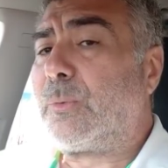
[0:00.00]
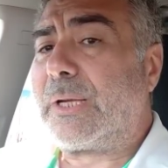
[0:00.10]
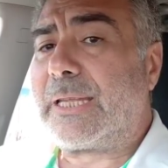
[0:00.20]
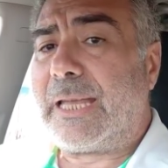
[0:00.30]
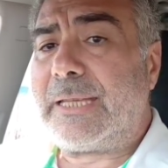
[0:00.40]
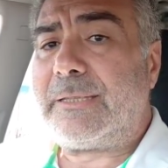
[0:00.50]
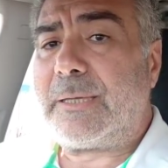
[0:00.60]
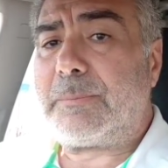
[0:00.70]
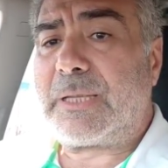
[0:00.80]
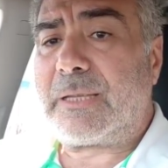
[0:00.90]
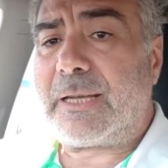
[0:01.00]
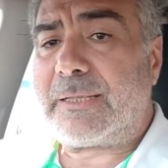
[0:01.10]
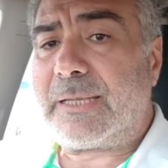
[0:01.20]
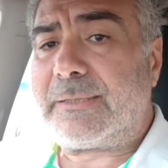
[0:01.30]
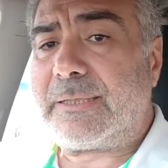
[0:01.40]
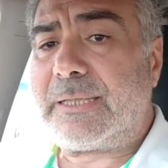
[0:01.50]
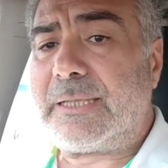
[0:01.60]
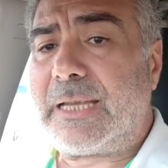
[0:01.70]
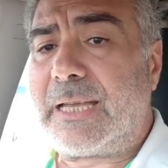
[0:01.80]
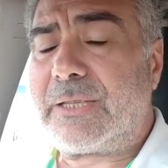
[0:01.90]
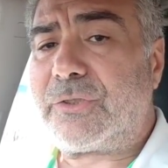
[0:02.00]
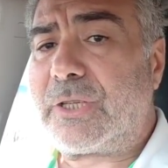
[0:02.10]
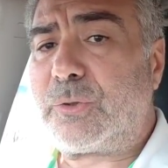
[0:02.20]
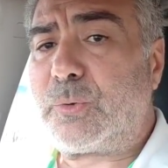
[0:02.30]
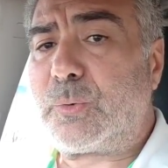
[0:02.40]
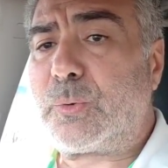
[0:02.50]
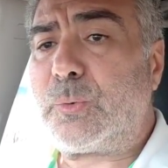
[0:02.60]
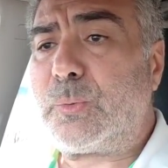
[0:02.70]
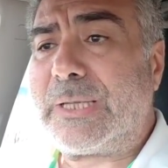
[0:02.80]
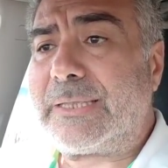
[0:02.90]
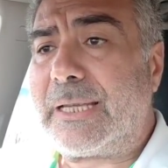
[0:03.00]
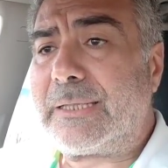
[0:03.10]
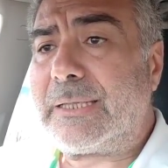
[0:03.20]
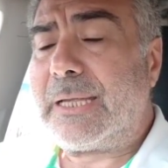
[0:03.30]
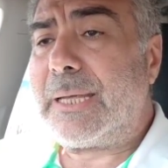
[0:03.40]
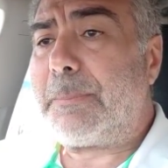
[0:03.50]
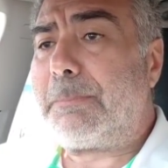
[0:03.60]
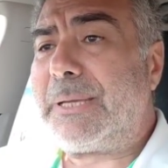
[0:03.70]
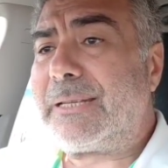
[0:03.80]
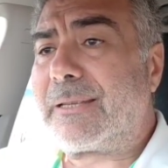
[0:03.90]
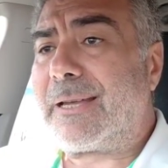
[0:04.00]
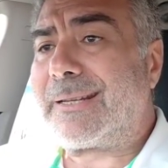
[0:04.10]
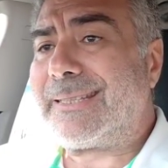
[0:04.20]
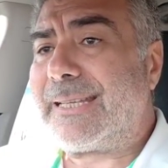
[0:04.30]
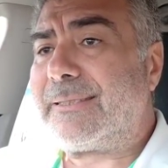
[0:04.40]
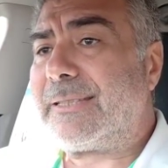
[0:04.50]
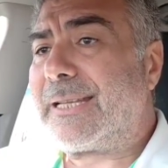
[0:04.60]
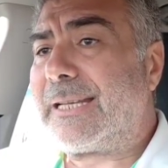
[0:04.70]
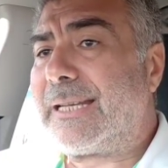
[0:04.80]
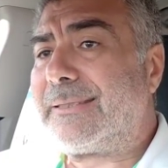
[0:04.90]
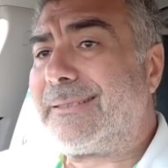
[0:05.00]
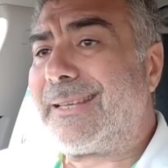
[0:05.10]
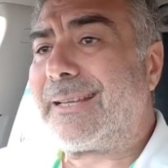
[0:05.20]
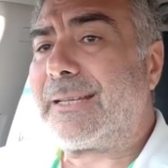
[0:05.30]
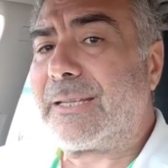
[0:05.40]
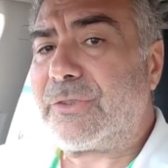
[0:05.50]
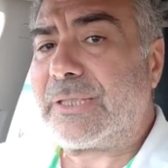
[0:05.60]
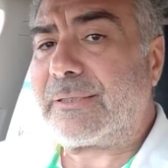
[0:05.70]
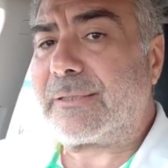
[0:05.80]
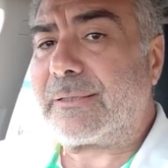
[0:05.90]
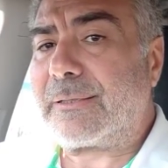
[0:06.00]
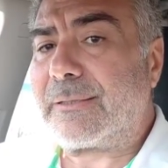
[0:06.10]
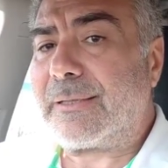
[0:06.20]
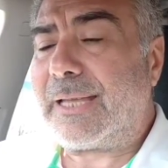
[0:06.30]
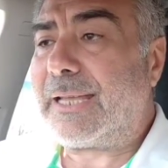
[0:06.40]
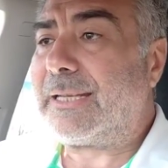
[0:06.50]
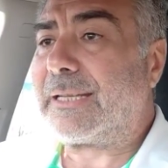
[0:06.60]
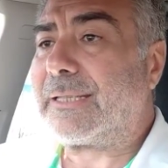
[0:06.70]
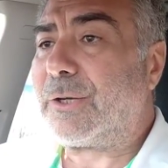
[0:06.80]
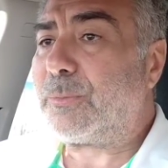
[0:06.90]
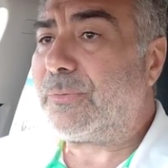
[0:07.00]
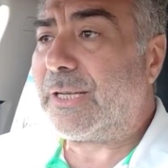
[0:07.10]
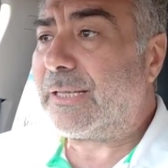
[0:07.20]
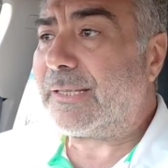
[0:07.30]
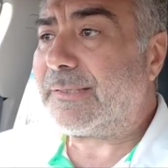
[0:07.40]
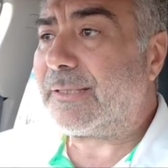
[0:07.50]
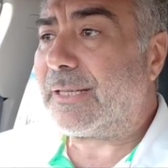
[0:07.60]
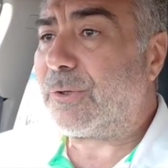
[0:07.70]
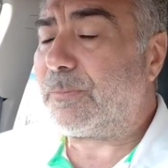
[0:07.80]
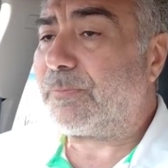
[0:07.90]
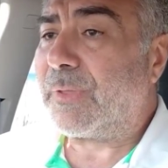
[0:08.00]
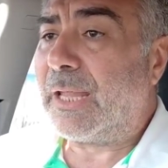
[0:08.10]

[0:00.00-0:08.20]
وكأي من قرية هي أشد قوة من قريتك التي أخرجتك أهلكناهم فلا ناصر لهم